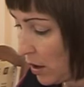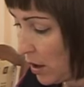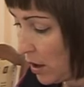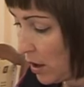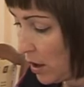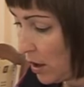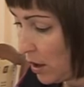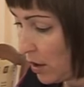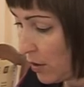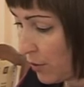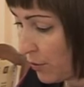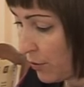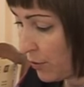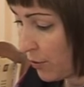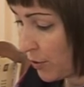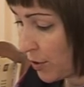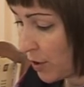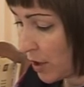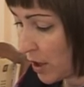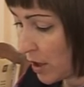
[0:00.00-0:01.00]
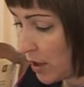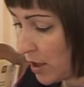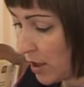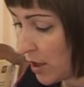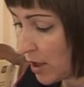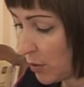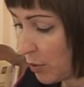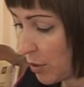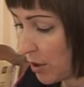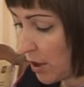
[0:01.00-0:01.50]
и в среди
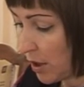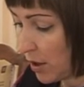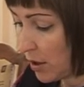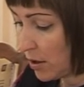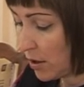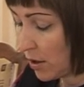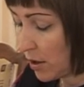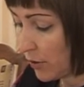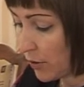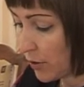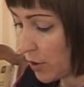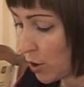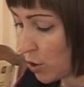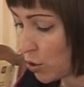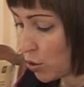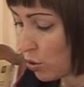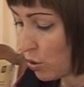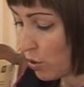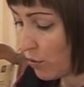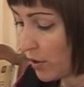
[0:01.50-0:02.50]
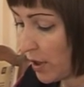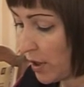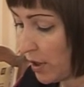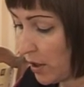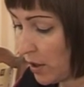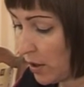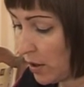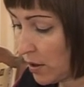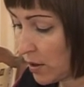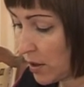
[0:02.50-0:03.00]
госпитализированных с
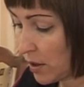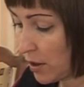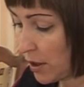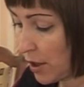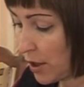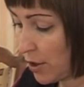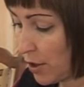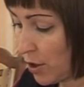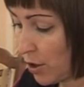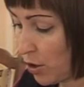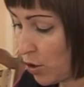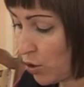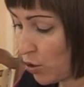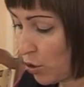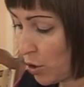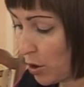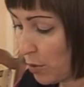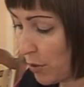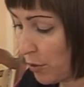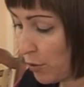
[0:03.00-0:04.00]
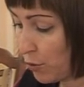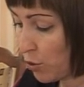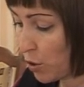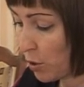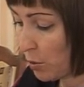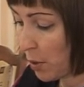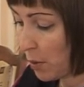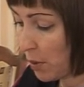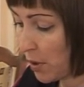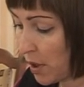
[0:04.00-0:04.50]
ОРВИ со средне-тяжелыми
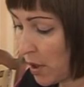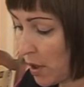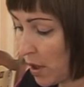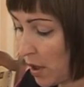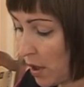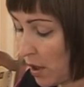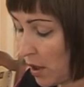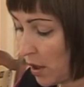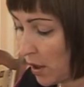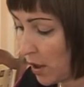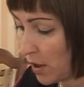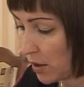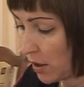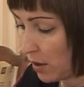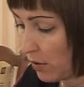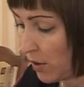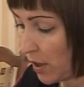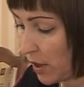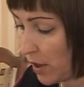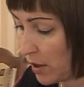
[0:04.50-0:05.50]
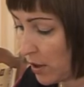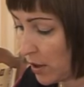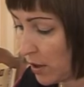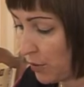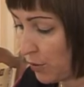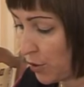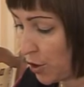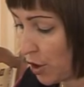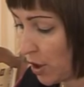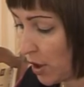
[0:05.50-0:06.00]
формами оставались на
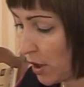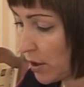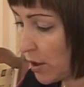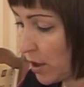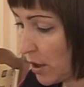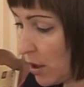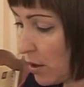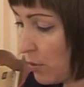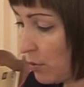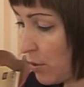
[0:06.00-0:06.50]
вчера три